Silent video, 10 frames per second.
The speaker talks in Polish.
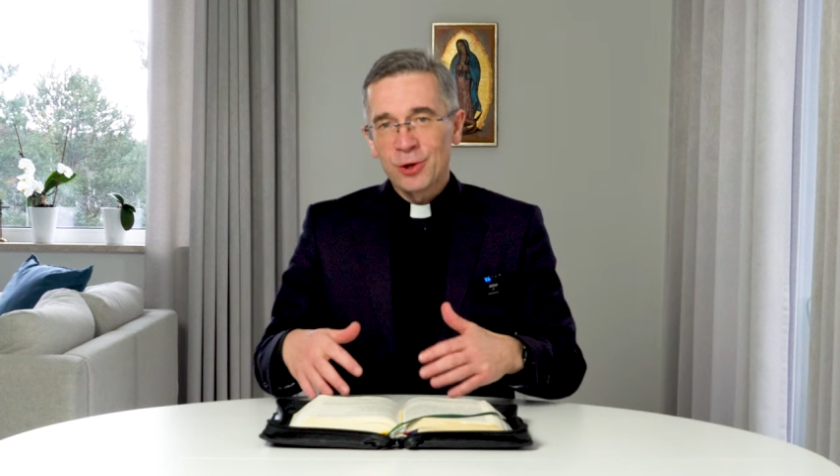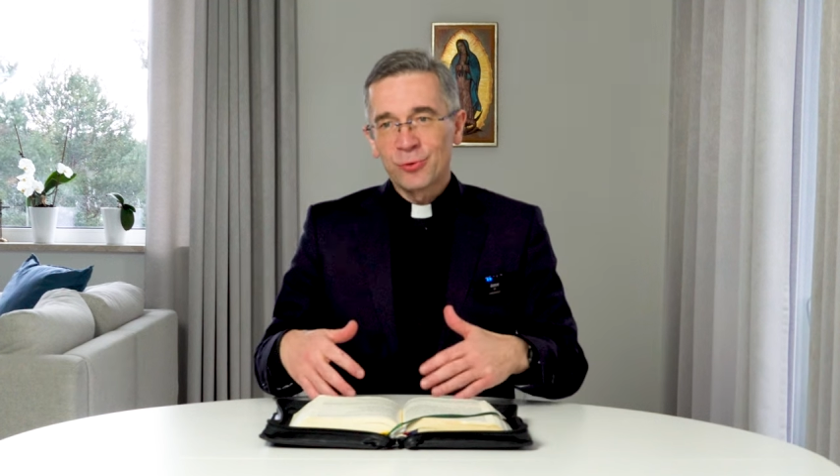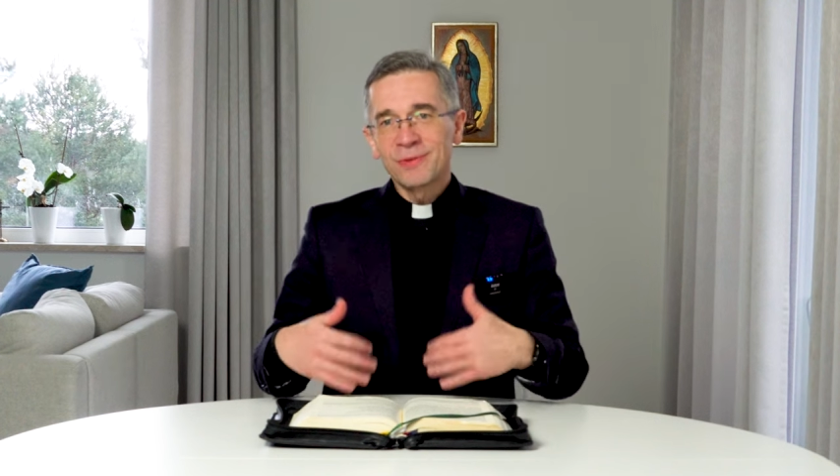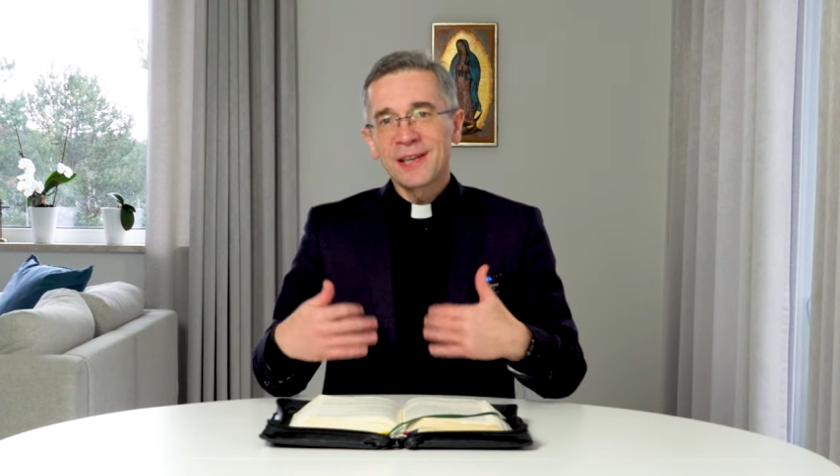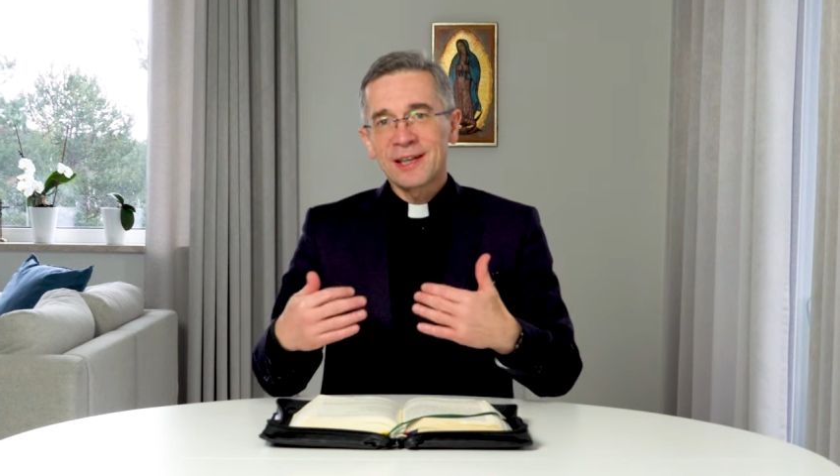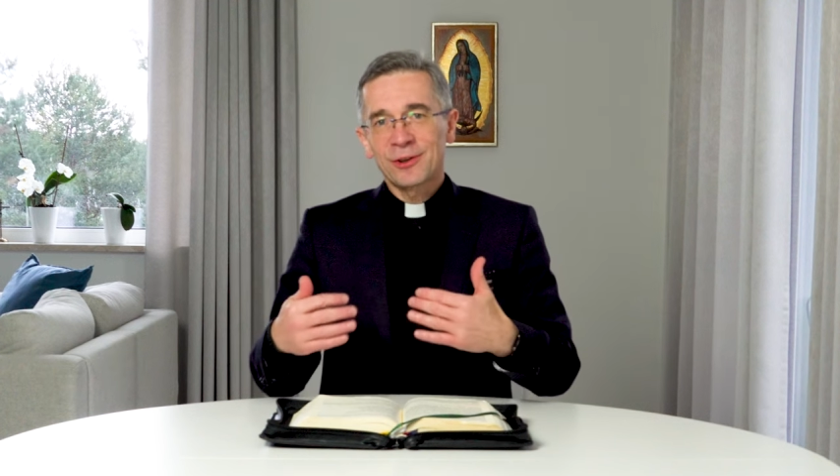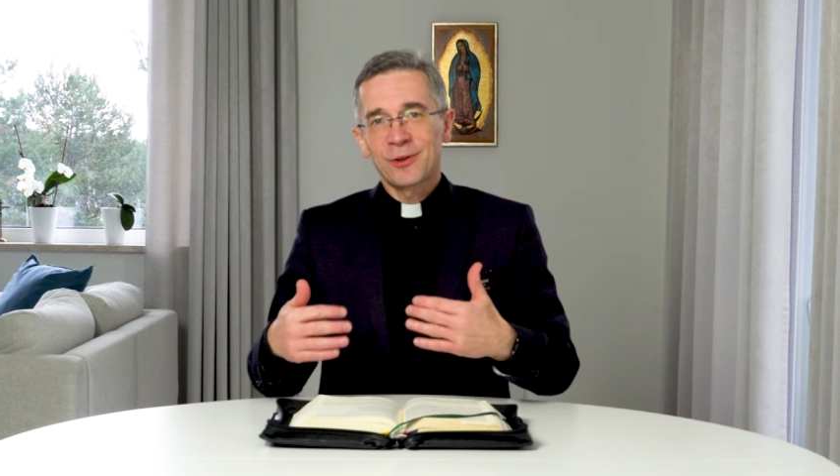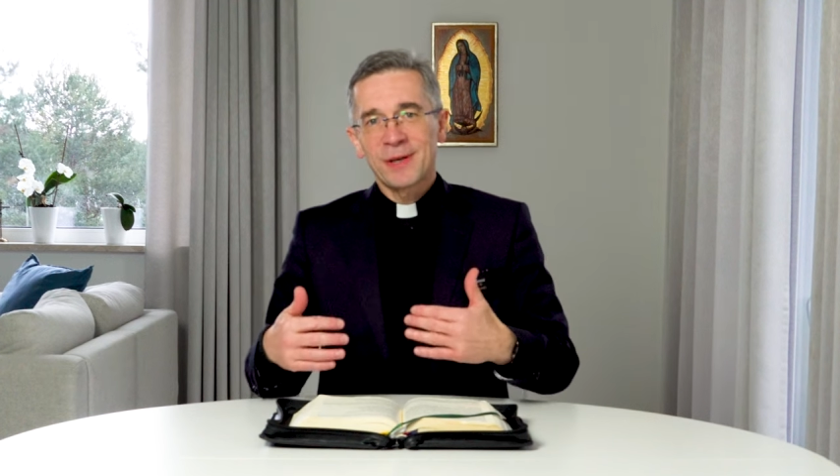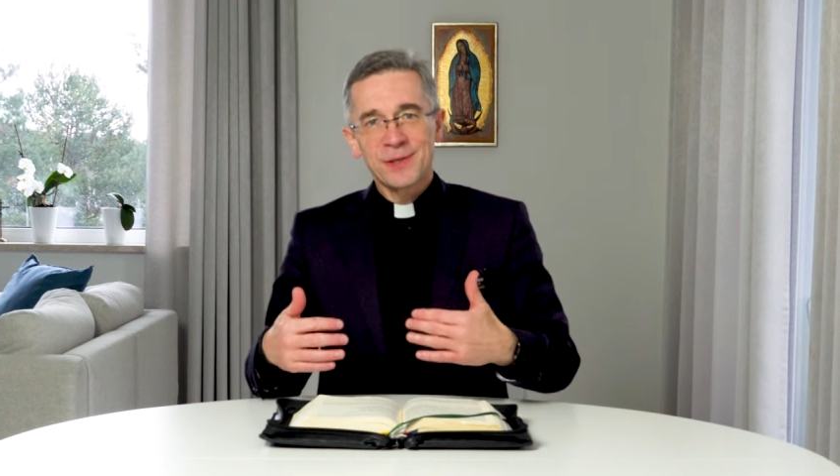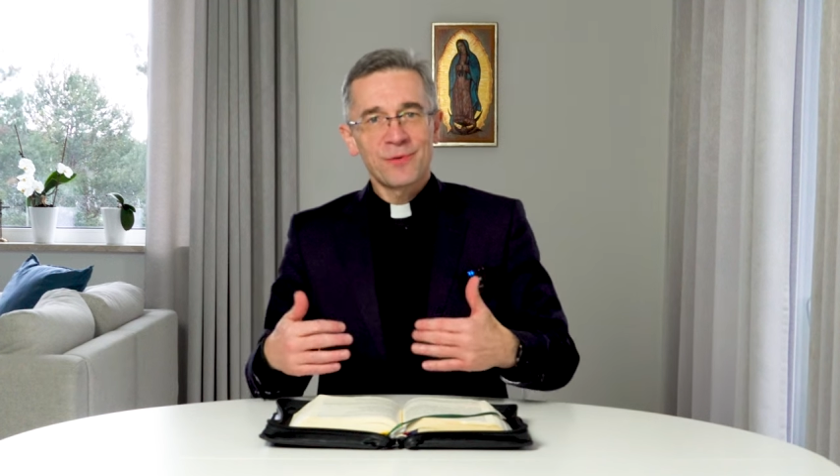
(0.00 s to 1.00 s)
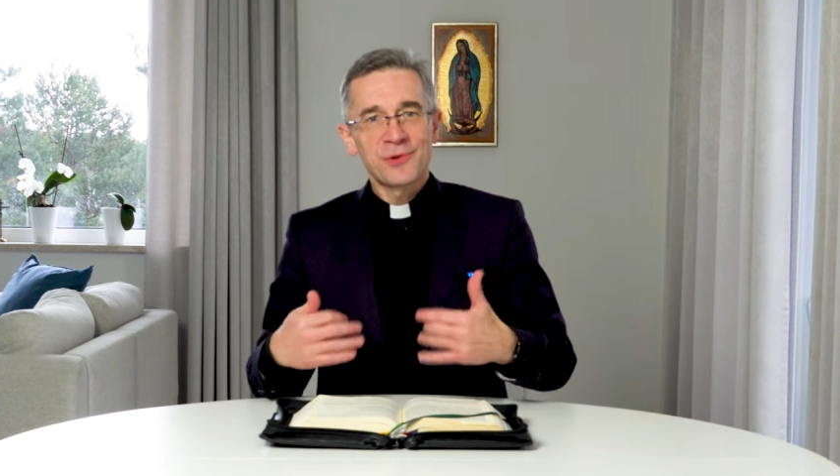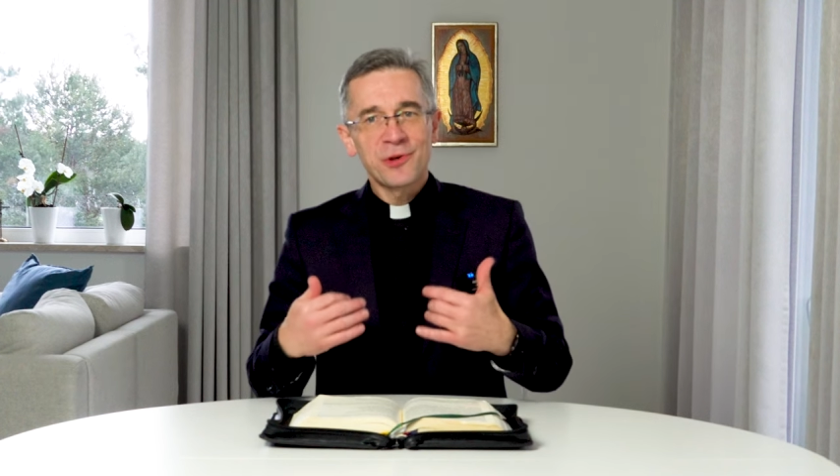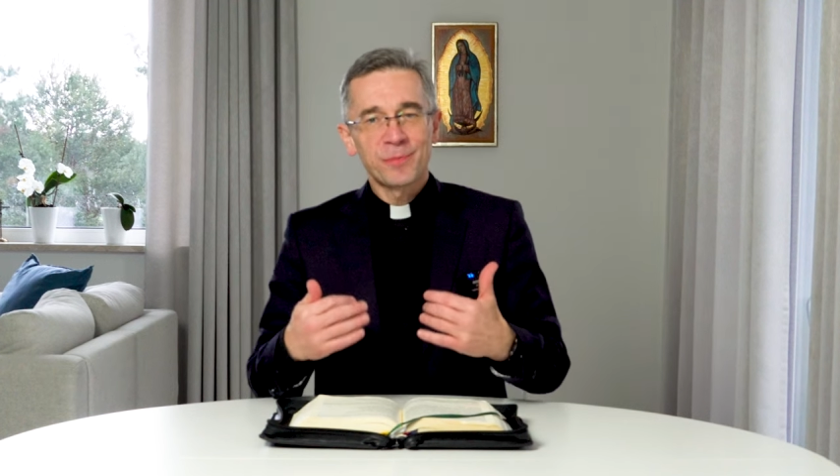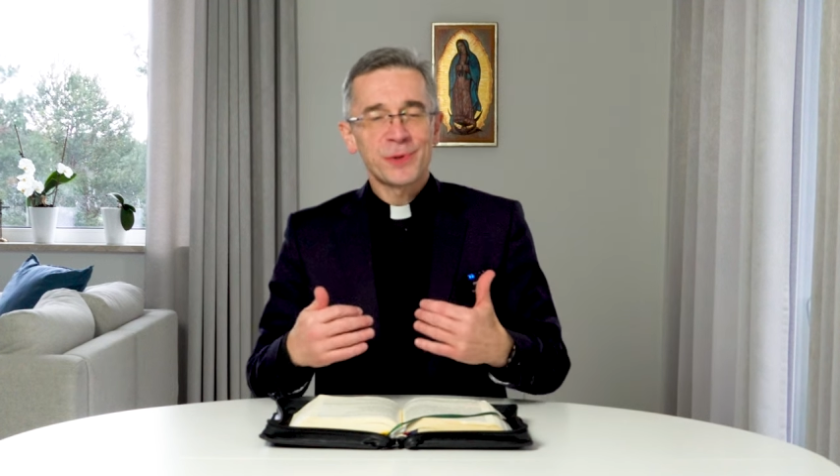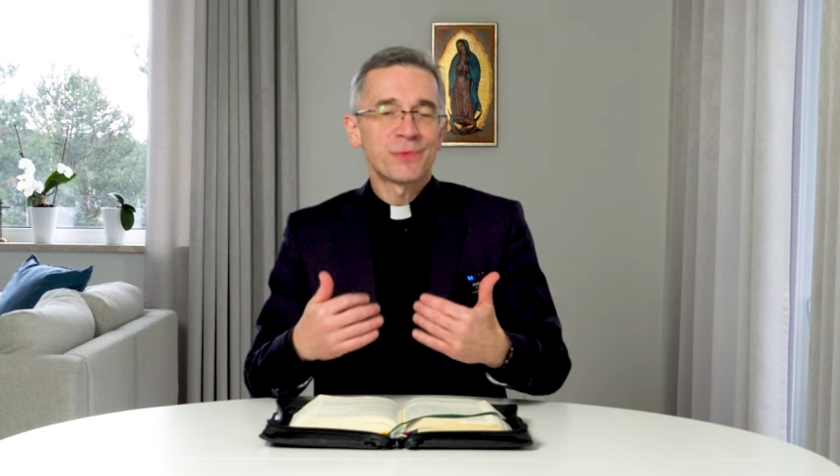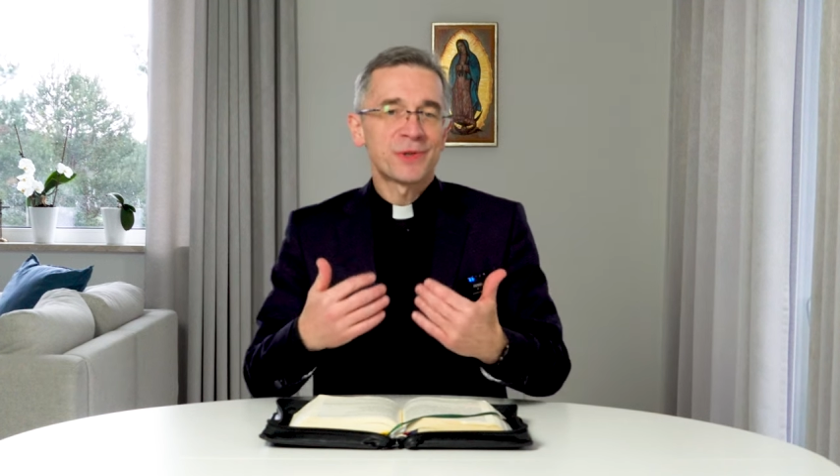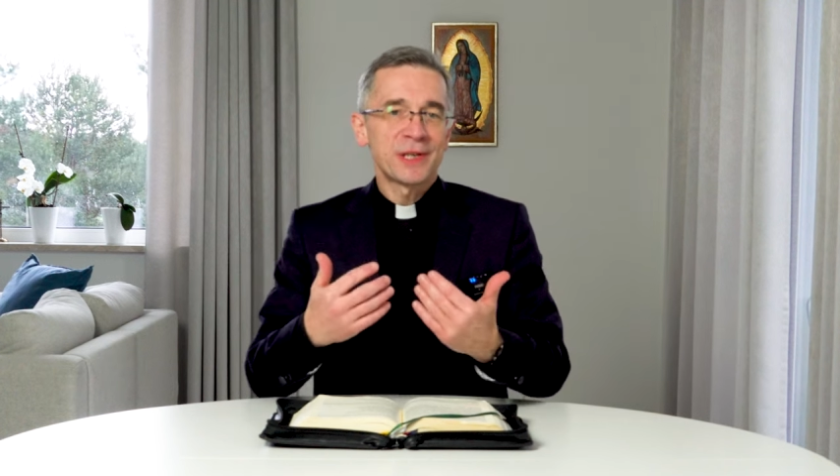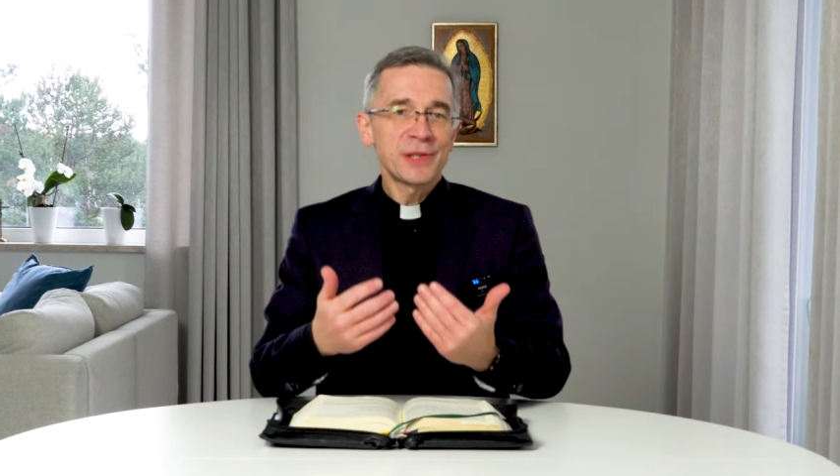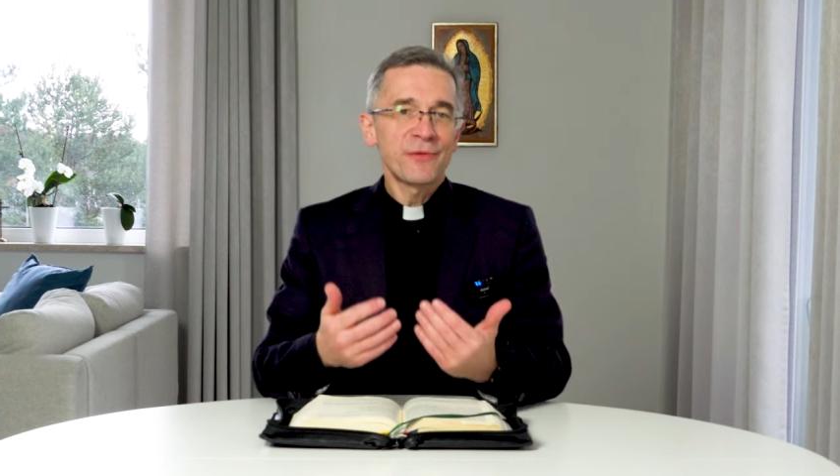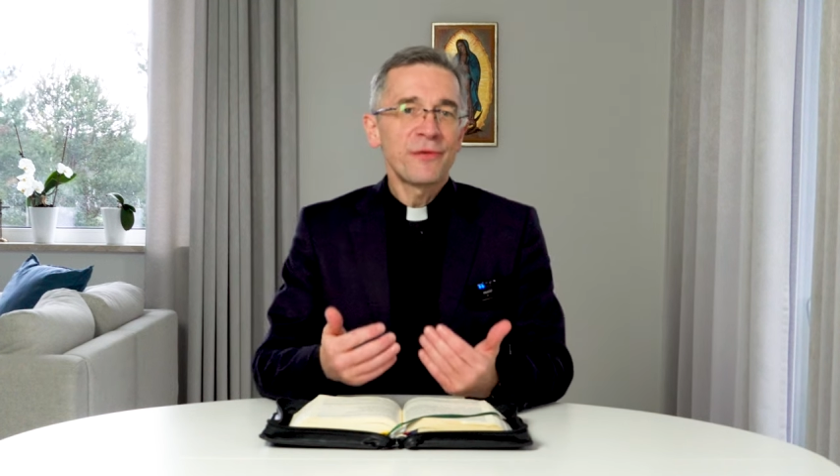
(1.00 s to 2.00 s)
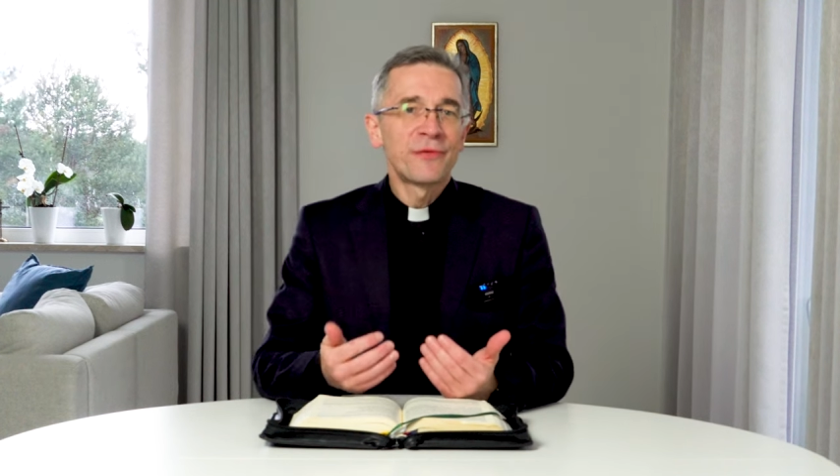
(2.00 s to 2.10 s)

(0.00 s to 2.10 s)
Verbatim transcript: Tutaj natomiast chodzi o posłuszeństwo